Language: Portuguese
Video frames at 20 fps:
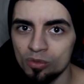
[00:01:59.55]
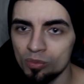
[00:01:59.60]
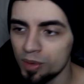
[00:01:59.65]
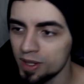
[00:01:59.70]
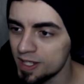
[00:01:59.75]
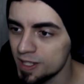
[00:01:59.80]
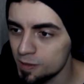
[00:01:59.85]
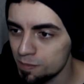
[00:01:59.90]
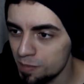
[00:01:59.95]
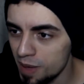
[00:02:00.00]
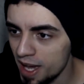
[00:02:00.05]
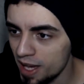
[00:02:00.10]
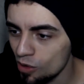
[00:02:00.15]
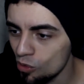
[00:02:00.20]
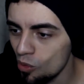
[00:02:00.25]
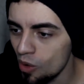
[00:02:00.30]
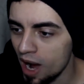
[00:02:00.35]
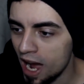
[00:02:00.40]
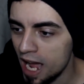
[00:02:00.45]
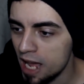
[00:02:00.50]
Eu espero
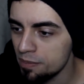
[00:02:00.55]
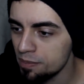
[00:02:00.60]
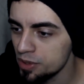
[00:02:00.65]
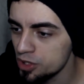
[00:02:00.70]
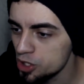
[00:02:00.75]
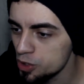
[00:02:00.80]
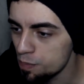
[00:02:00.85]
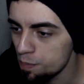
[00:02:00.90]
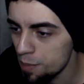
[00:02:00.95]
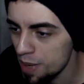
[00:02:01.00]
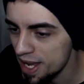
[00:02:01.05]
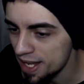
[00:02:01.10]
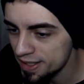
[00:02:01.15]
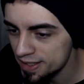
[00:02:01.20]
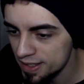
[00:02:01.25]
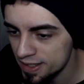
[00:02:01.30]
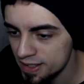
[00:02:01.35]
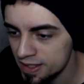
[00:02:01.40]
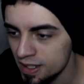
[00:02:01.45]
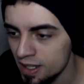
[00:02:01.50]
um hype de
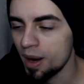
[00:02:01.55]
meses